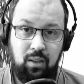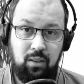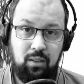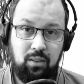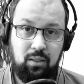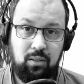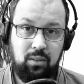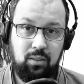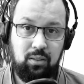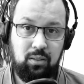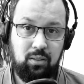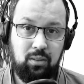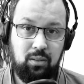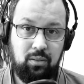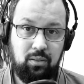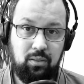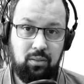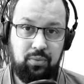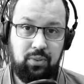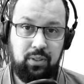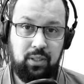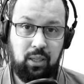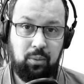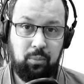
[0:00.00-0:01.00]
euh,
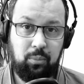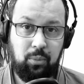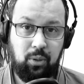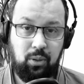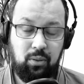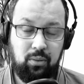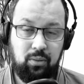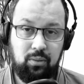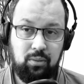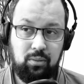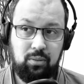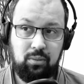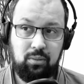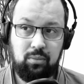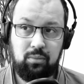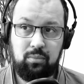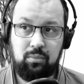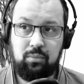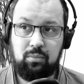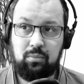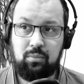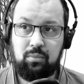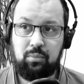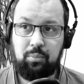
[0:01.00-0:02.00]
finalement euh,
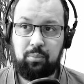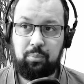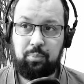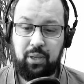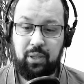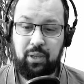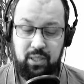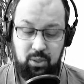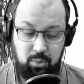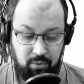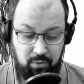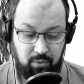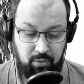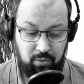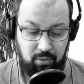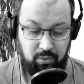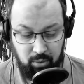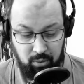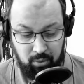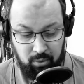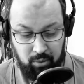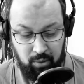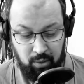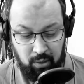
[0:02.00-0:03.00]
perçoivent
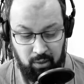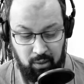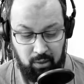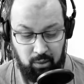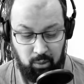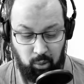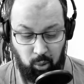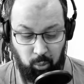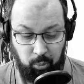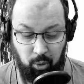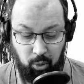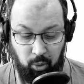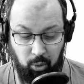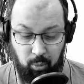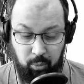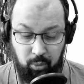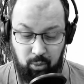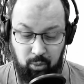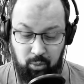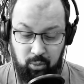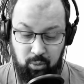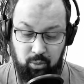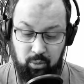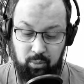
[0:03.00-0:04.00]
leur, leur
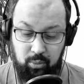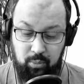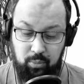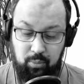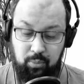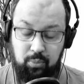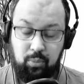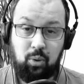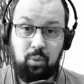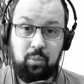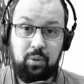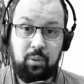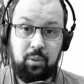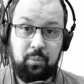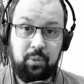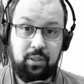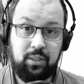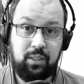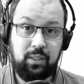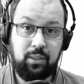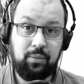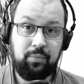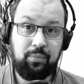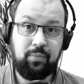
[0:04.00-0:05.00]
propre problématique.